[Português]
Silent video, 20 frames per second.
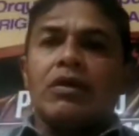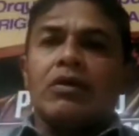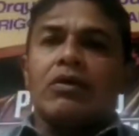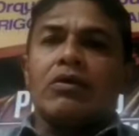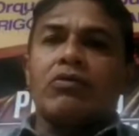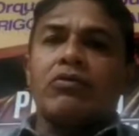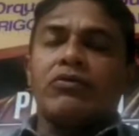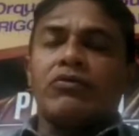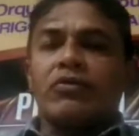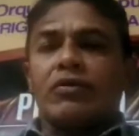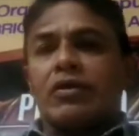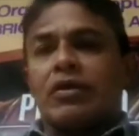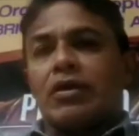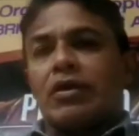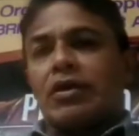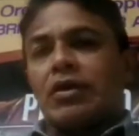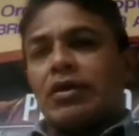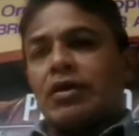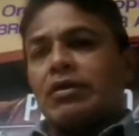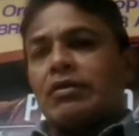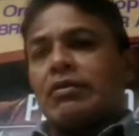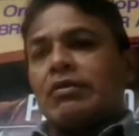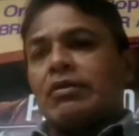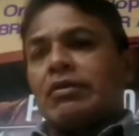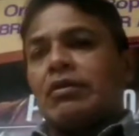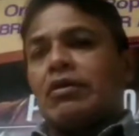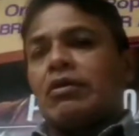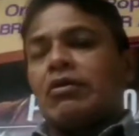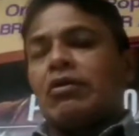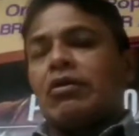eu indiquei,
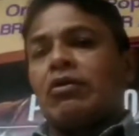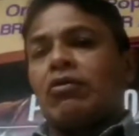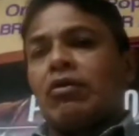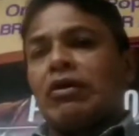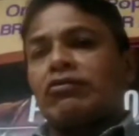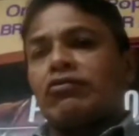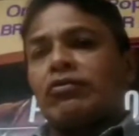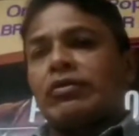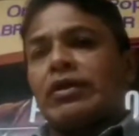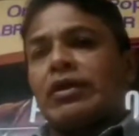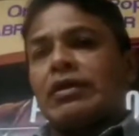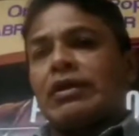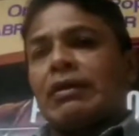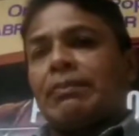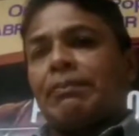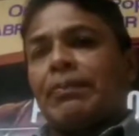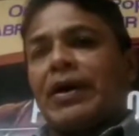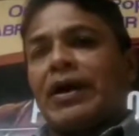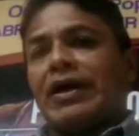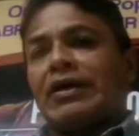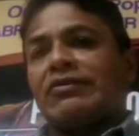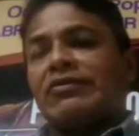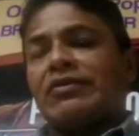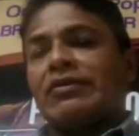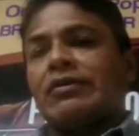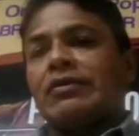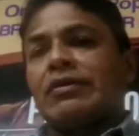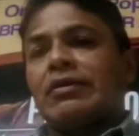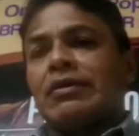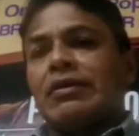eu, eu ajudei na
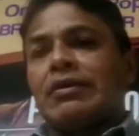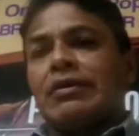parte